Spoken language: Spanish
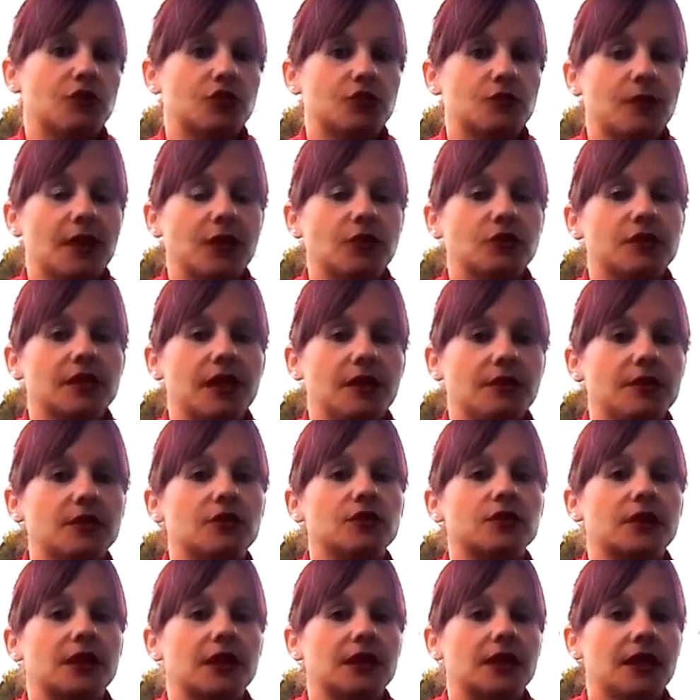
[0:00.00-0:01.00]
a los malos
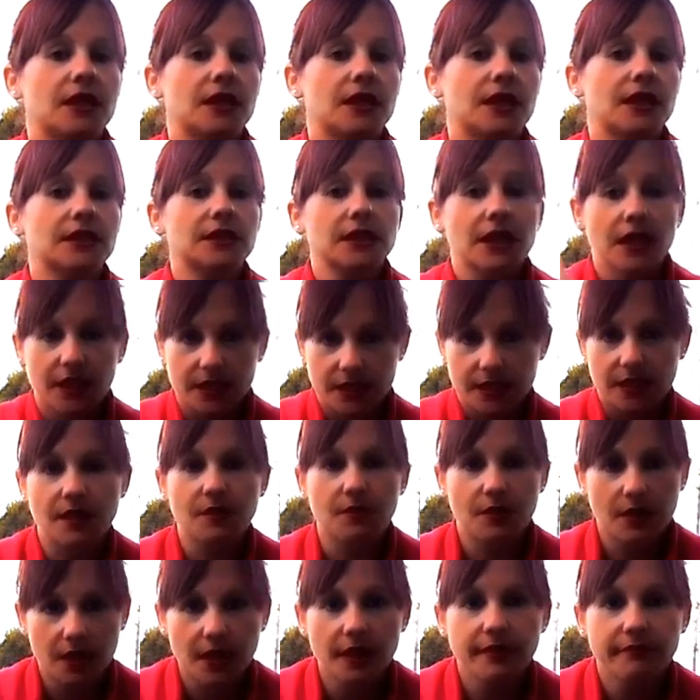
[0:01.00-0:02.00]
hábitos que tenías, es
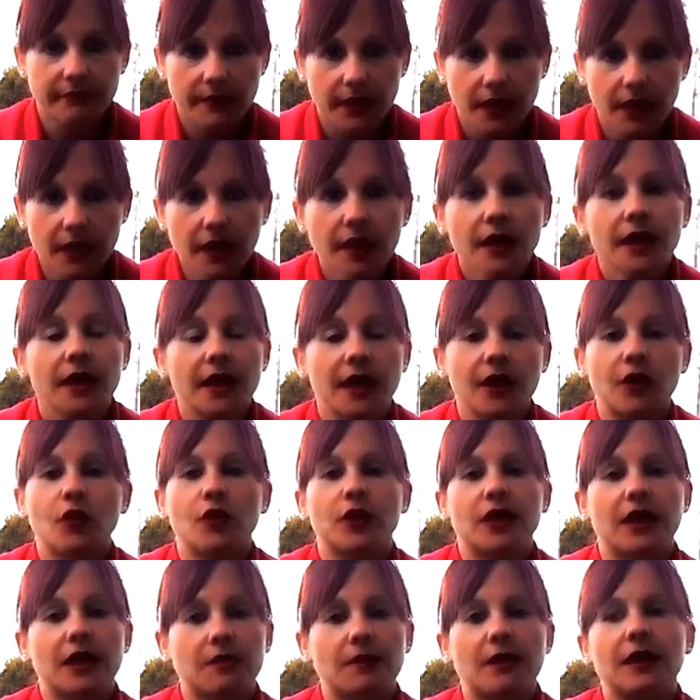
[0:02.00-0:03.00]
evidente que
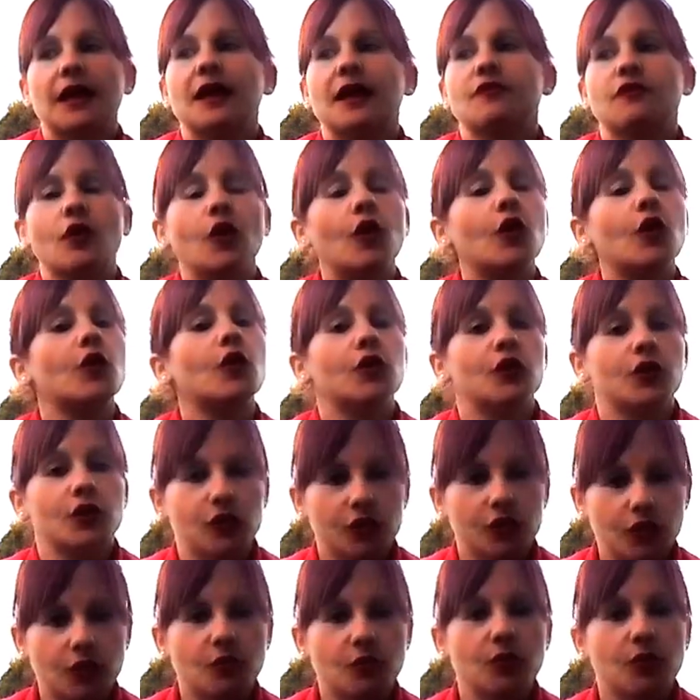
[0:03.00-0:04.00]
con Herbalife o con
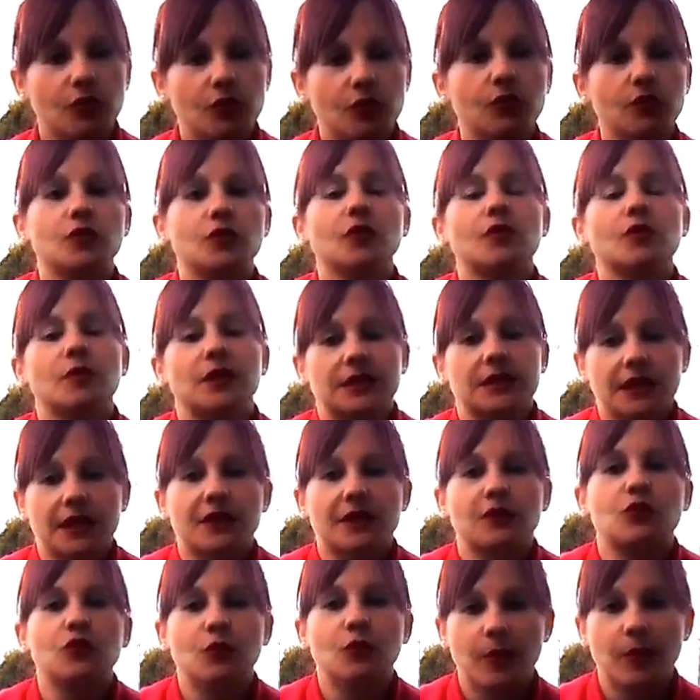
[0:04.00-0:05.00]
otro producto lo vas a
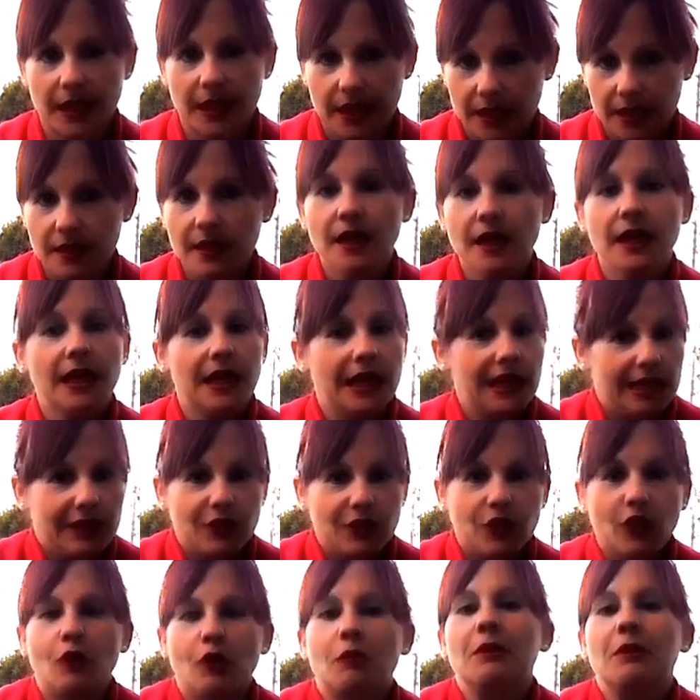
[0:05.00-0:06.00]
recuperar
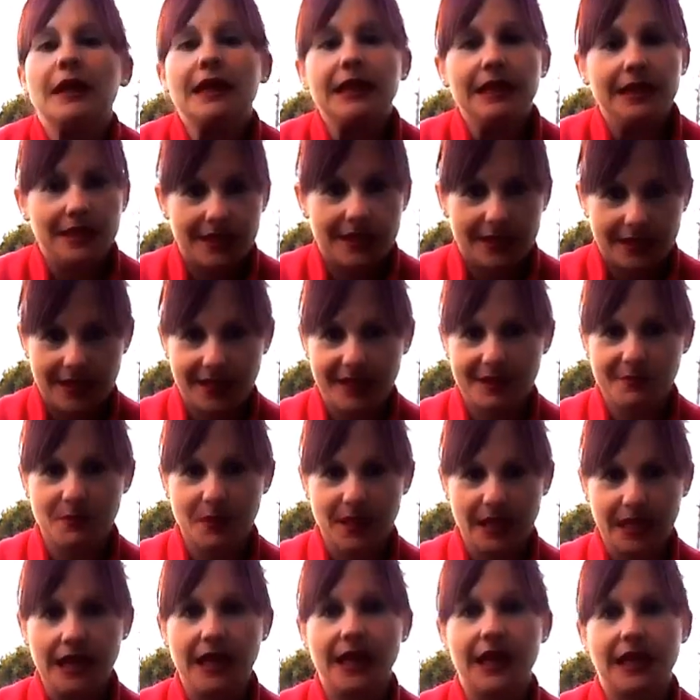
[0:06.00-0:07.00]
el doble y el
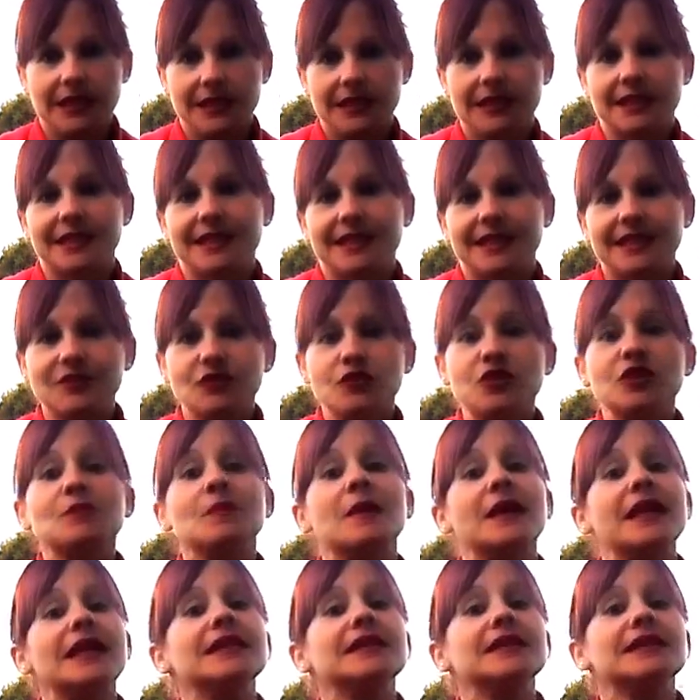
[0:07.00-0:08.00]
triple. Así es que esto es
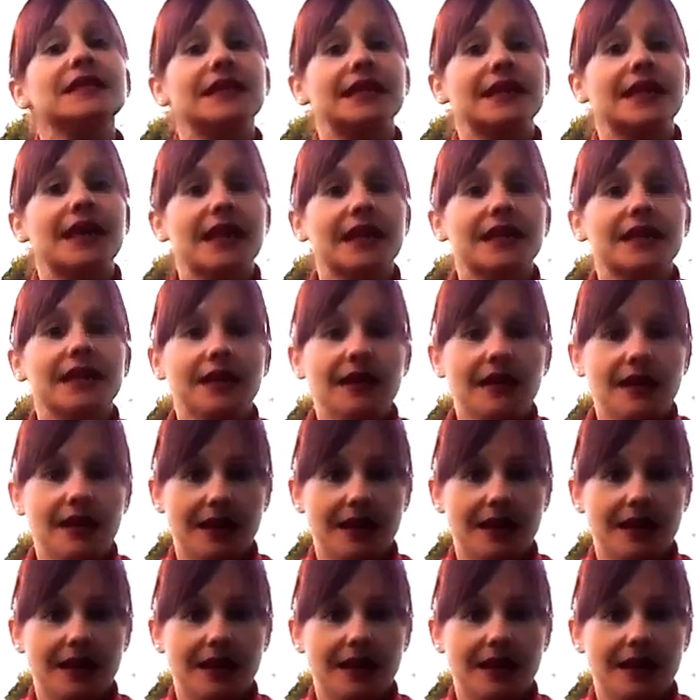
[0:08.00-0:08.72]
para enseñar